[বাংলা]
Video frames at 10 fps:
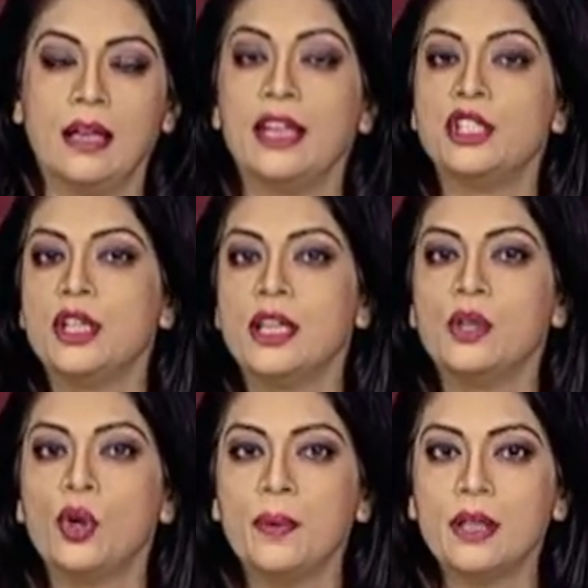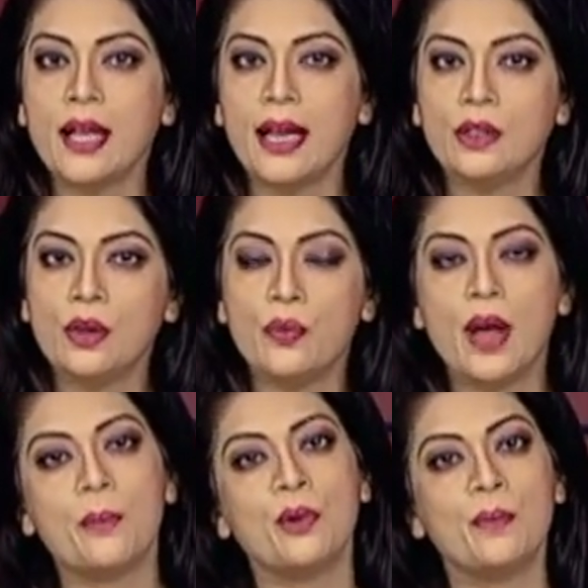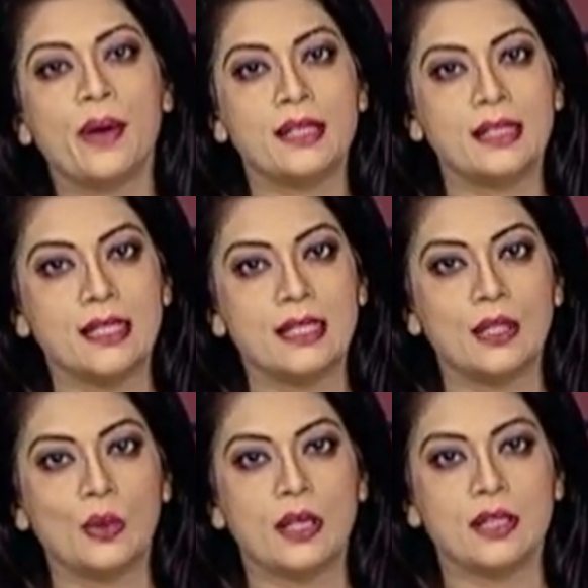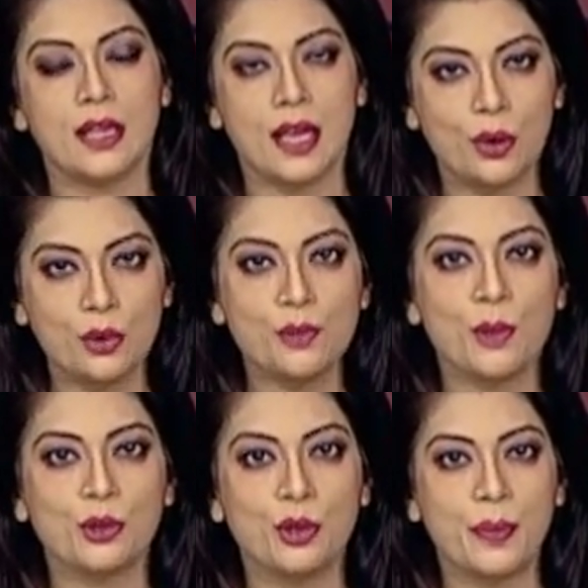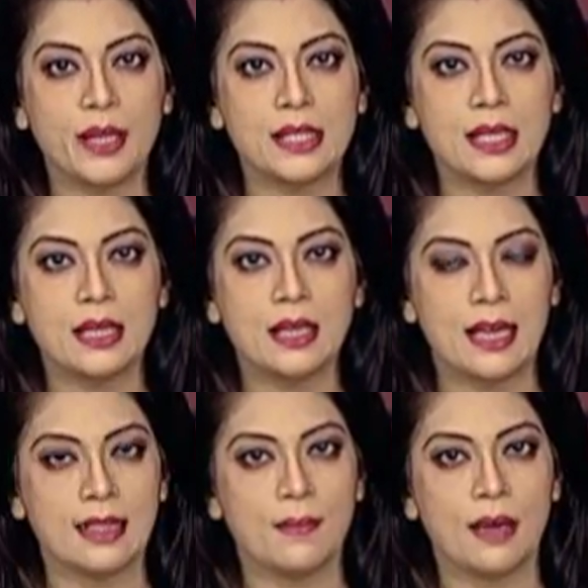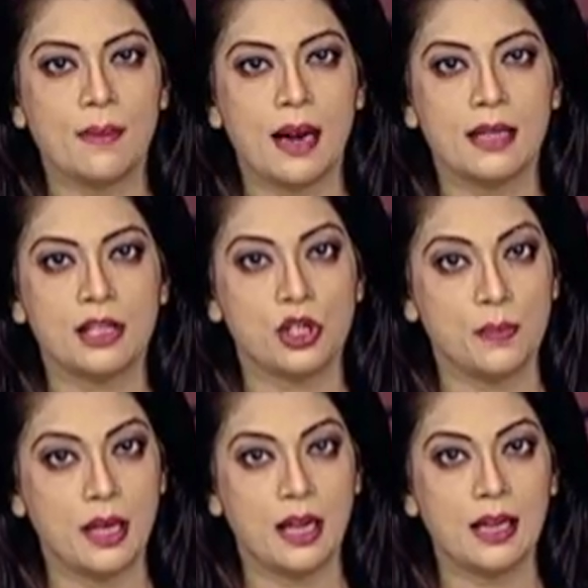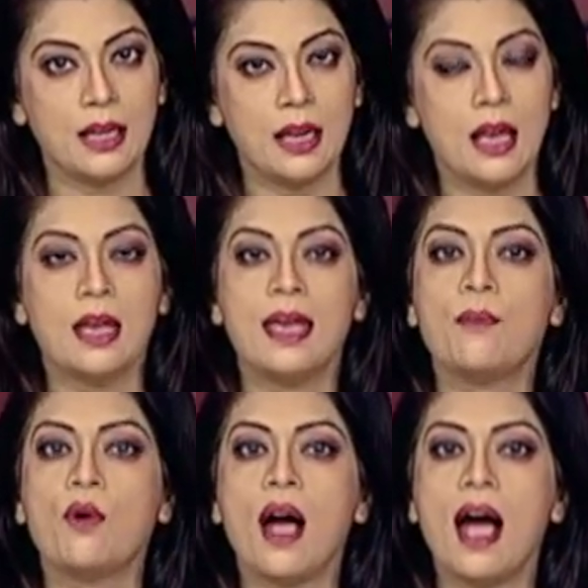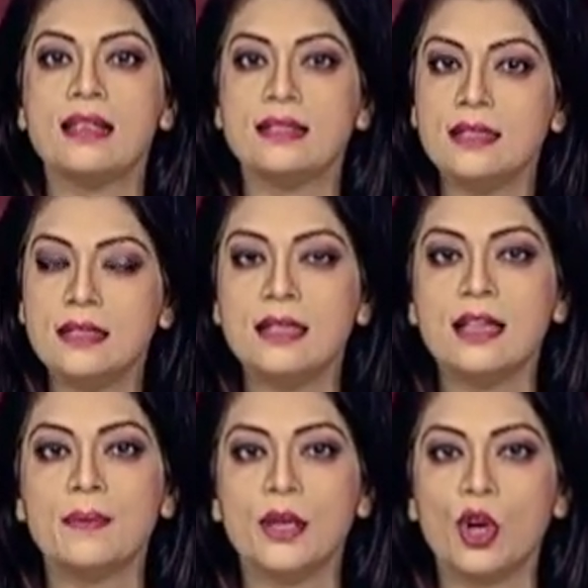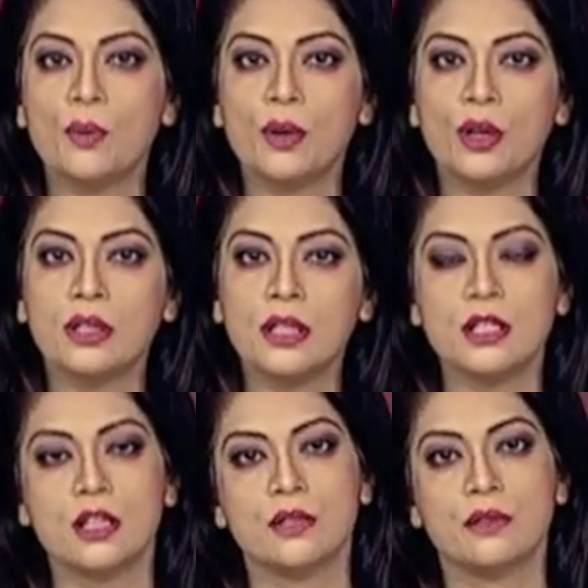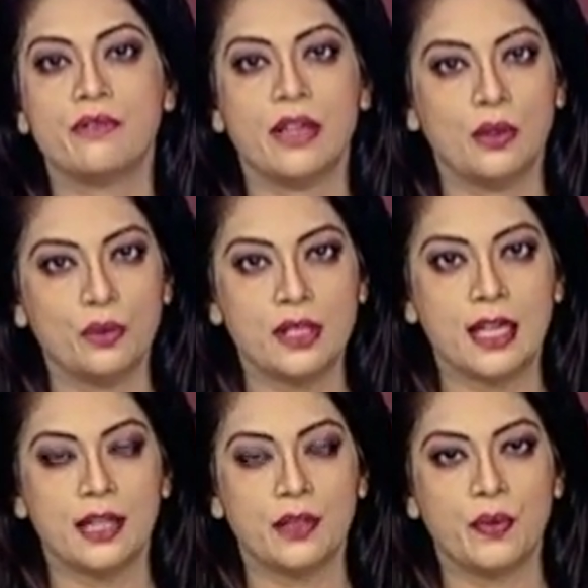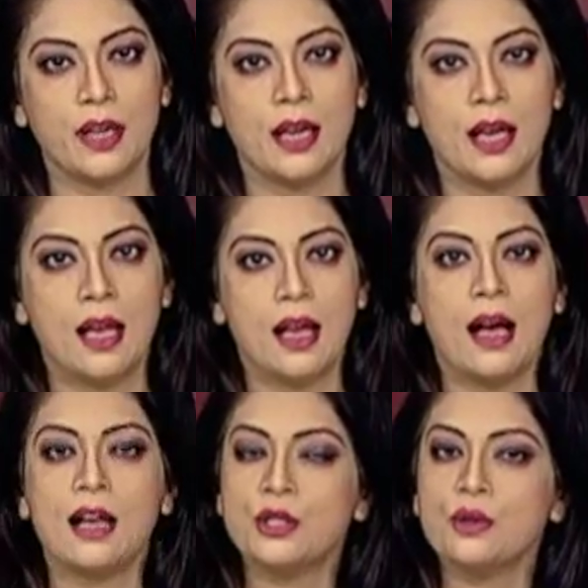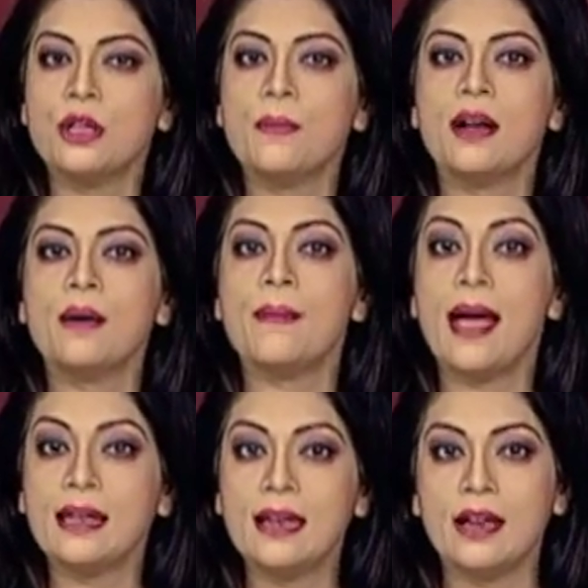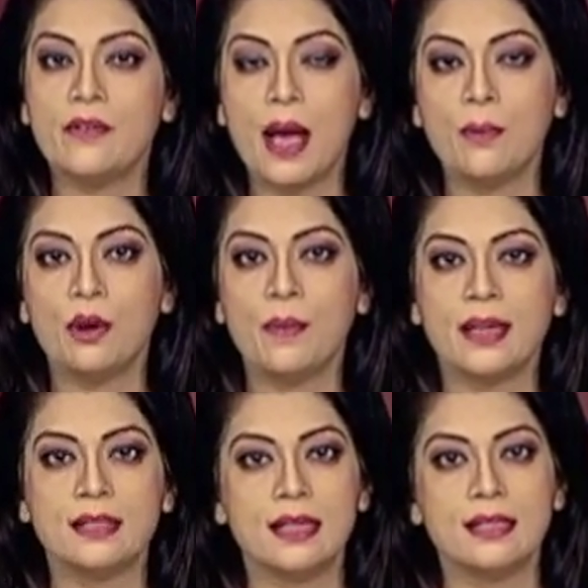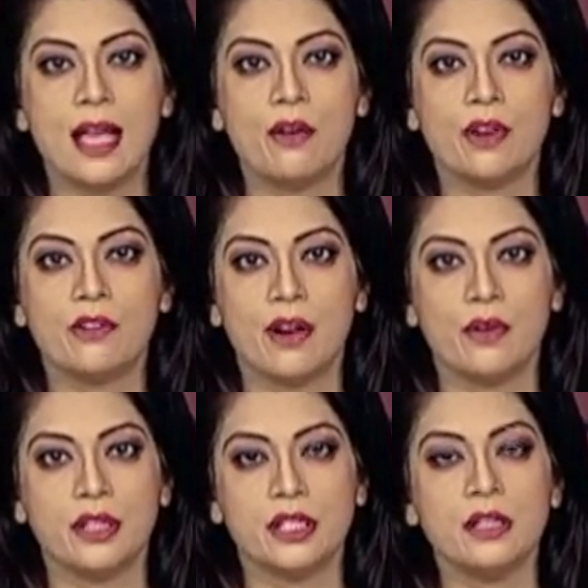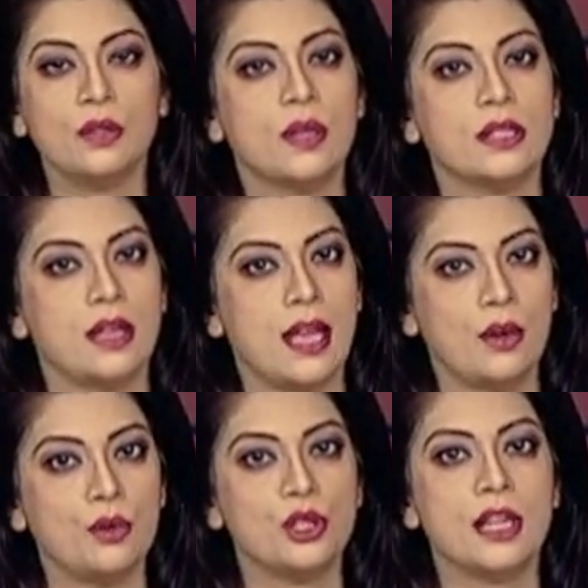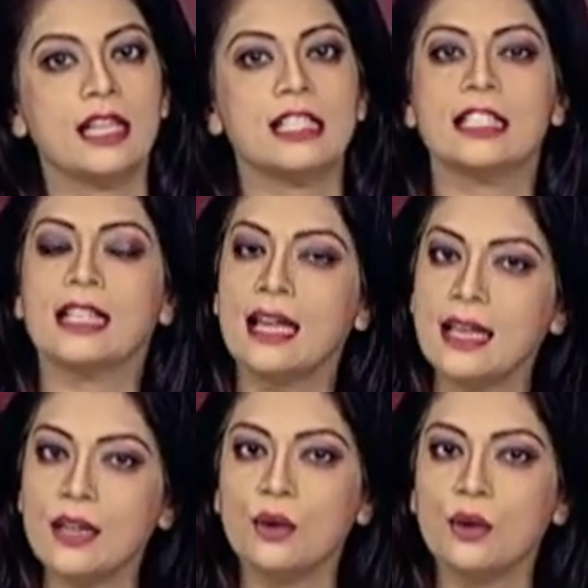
এশিয়ার নোবেল খ্যাত র্যামন ম্যাক্সিসি দু পদক পেয়েছেন খ্যাতিমান বাংলাদেশি বিজ্ঞানী এবং আইসিডিডিআরবির কর্মকর্তা ডক্টর ফেরদৌসি কাদ্রি আজ শনিবার ম্যানিলায় র্যামন ম্যাক্সেইসে অ্যাওয়ার্ড ফাউন্ডেশন দু সালের যে তালিকা